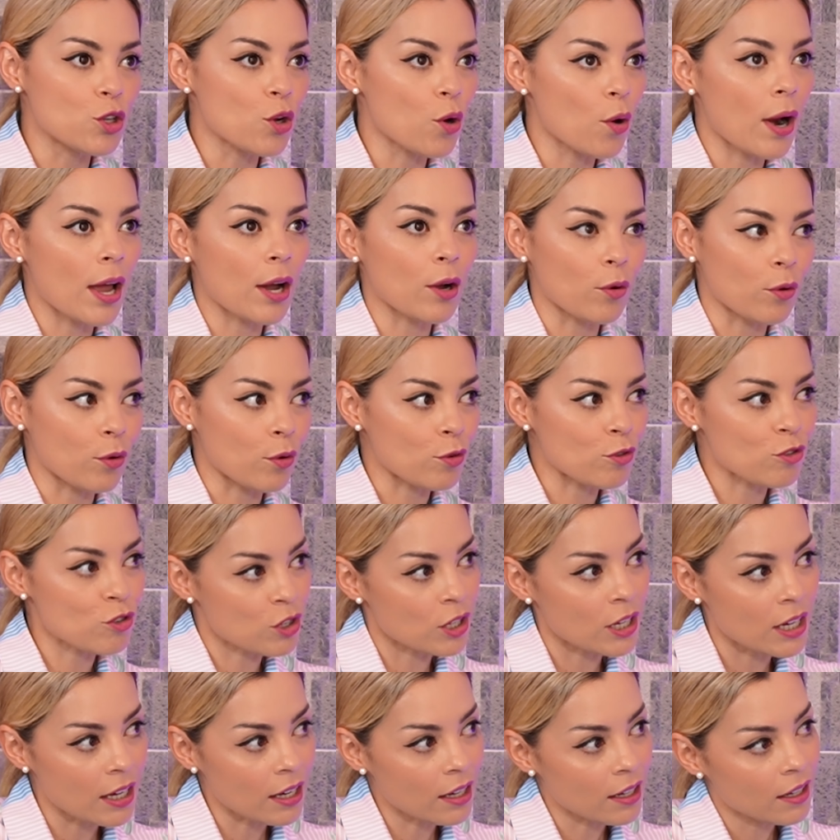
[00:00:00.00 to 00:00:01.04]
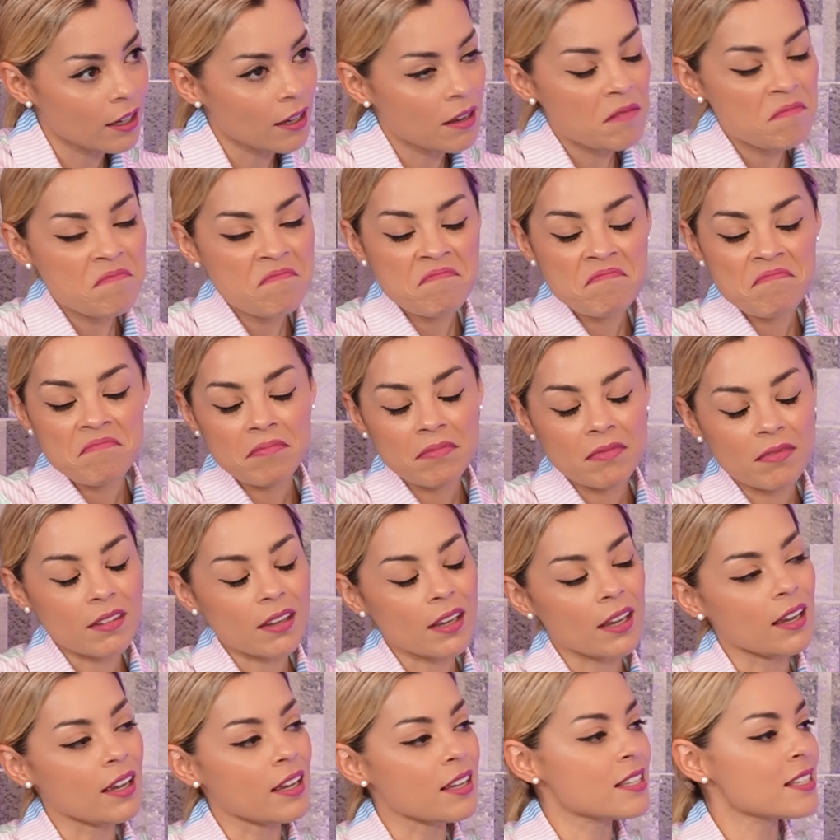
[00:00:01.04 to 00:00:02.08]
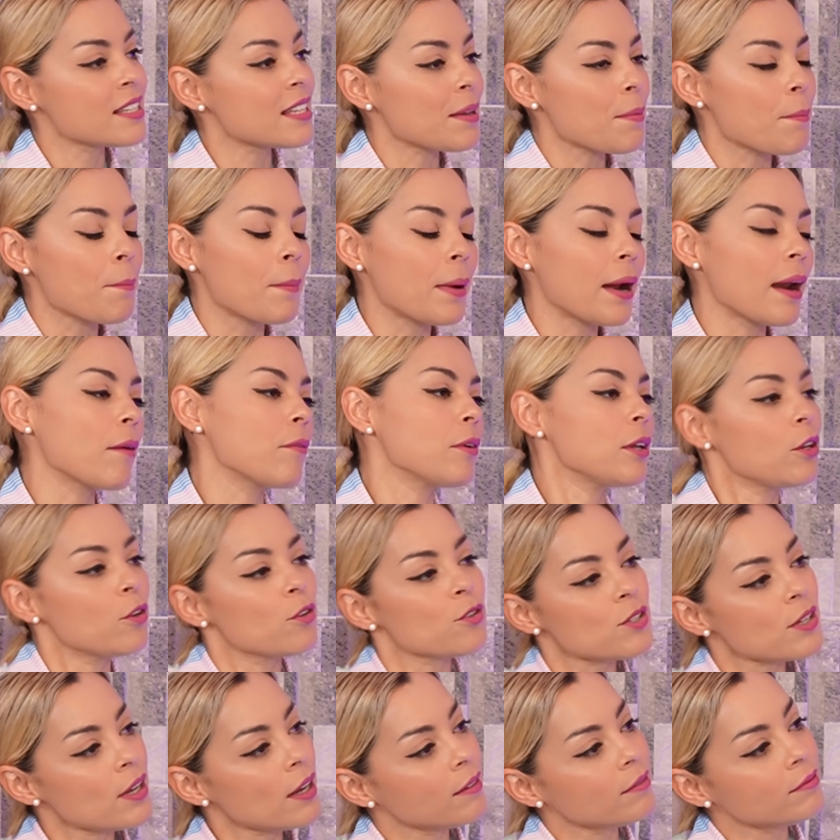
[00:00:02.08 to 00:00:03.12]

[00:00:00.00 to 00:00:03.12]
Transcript: yo la conocí, es maravilloso.